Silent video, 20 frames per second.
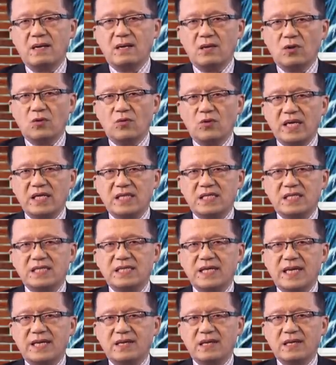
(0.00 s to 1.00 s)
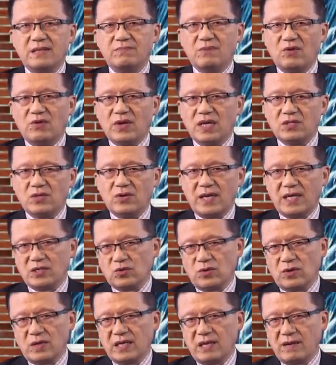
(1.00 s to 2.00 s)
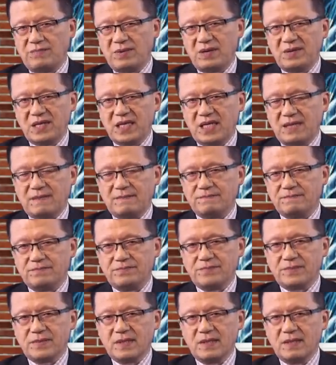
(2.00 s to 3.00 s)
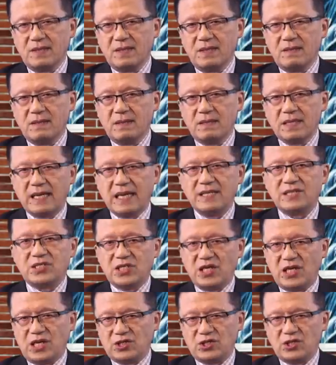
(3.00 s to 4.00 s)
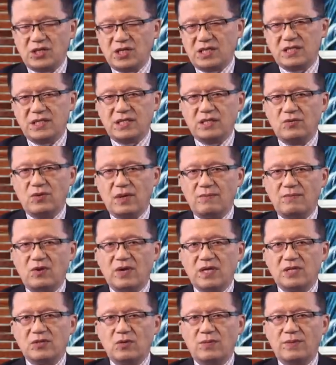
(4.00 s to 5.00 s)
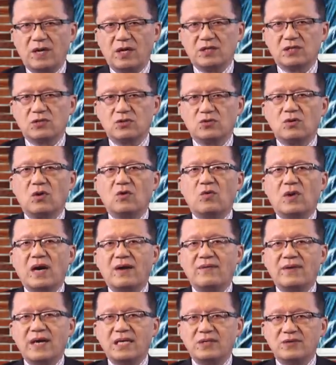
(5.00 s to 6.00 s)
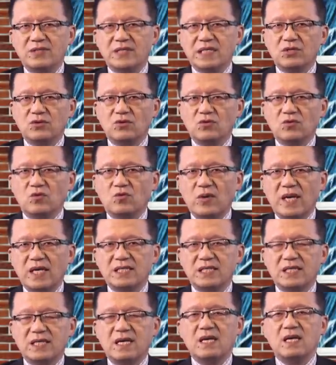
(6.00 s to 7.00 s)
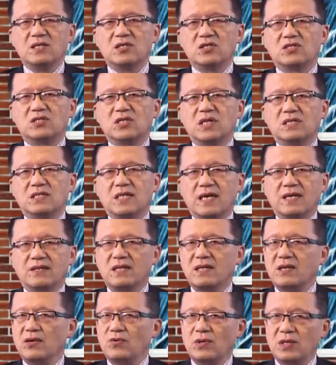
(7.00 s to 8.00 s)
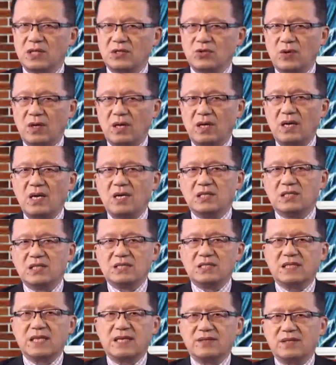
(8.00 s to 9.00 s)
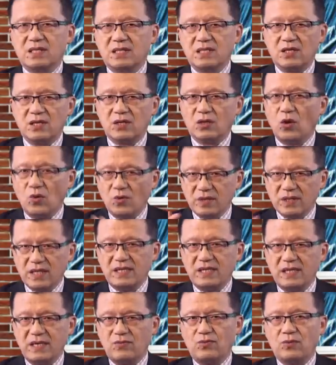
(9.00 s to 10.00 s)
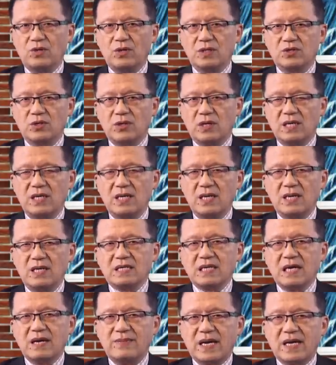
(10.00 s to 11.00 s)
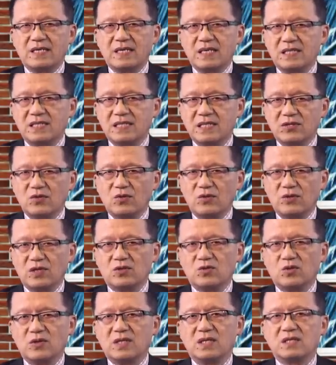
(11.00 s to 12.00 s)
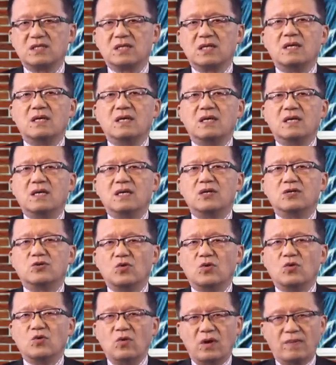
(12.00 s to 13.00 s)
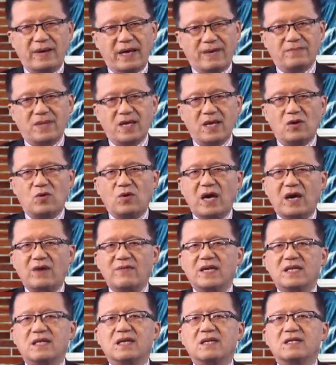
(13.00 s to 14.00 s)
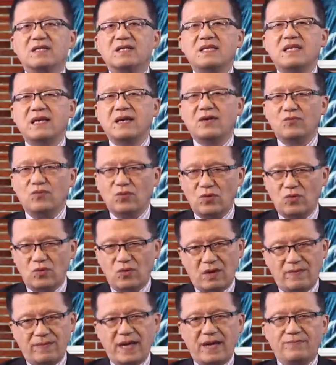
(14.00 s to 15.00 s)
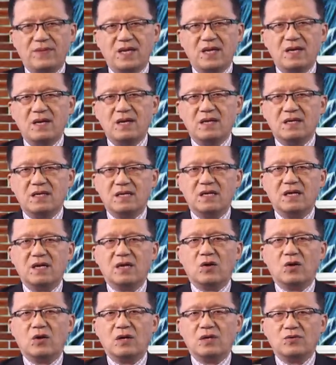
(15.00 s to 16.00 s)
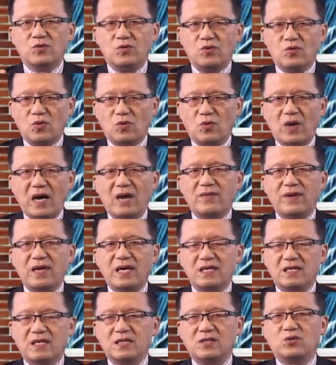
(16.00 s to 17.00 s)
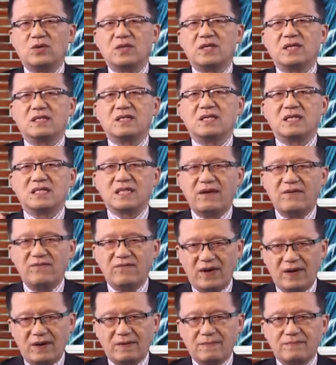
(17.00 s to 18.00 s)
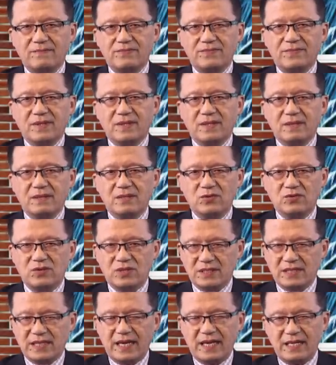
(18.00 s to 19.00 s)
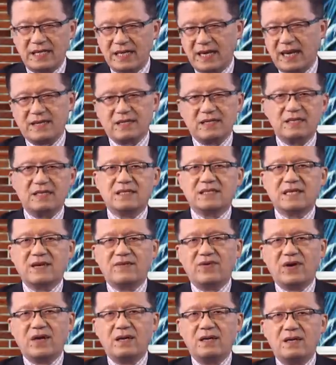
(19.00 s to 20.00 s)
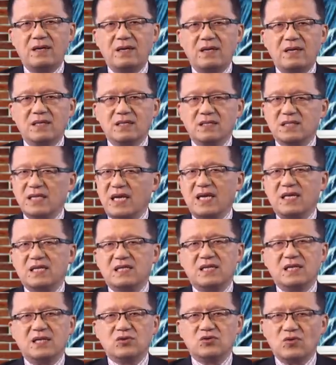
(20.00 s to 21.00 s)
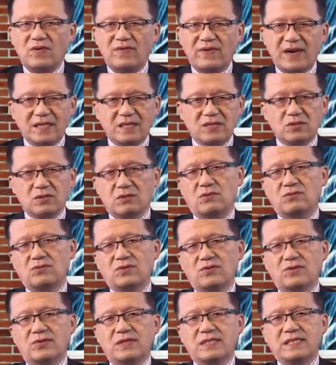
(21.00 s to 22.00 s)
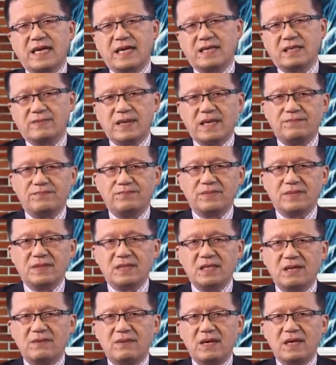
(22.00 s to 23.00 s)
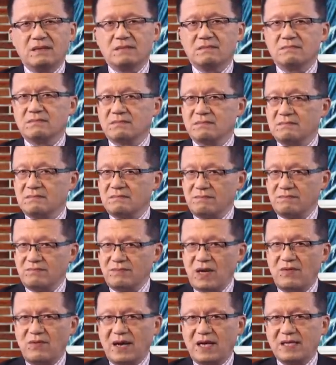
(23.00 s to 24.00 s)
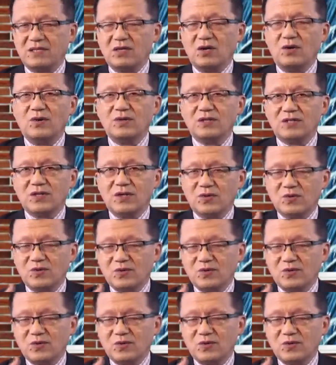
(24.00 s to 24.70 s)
会议期间呢，孟晚舟还做了一个 PPT。来解释这个情况，孟晚舟表示说，华为与星通的关系呢是正常的业务合作，正常的可控的业务合作。他把这个星通呢说成是合作伙伴、华为的业务伙伴和与华为合作的第三方，就是在伊朗的第三方。这些说法通通都是假的嘛？因为孟晚舟就